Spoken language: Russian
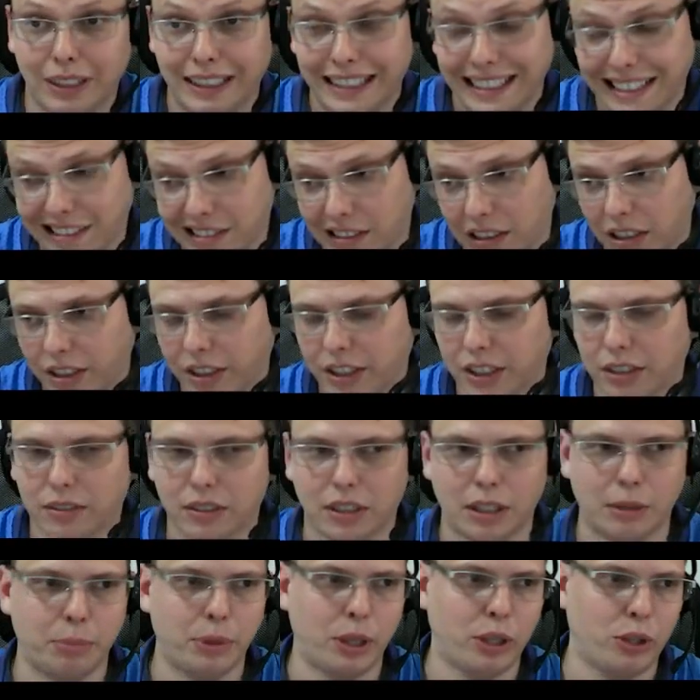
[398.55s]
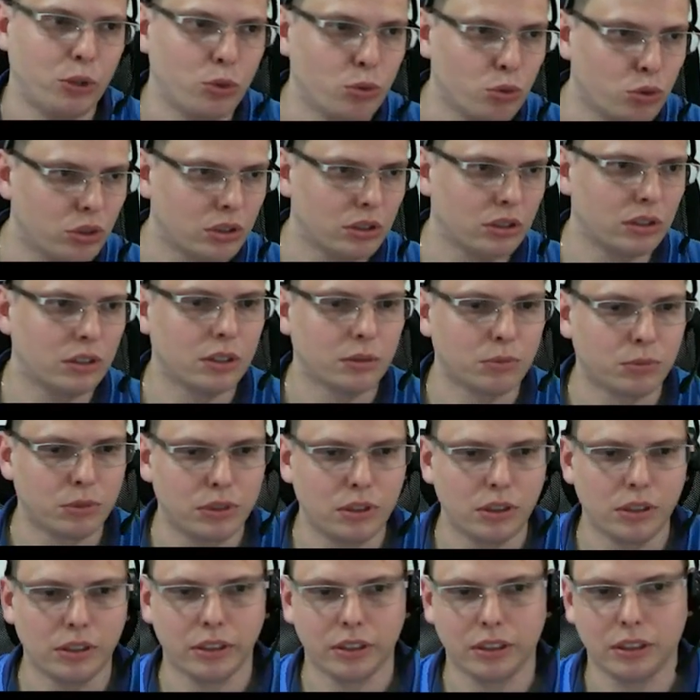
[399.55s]
если евро опять не учтит
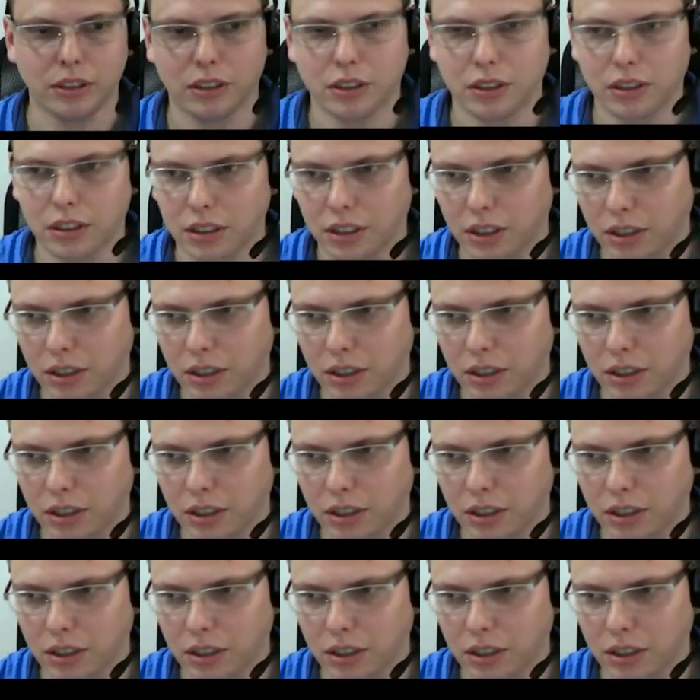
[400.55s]
там сильные какие-то